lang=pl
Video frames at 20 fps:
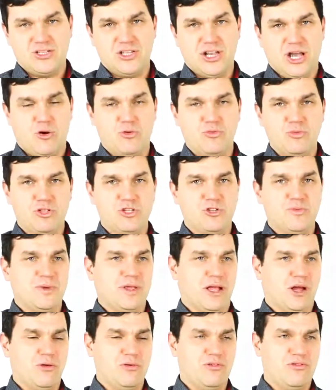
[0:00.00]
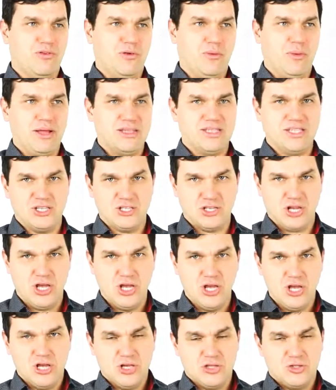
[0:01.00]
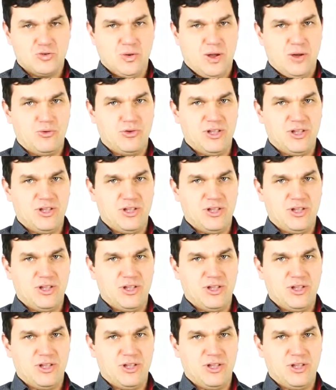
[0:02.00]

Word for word: Czyli jak umieścimy taką informację, że słuchaj,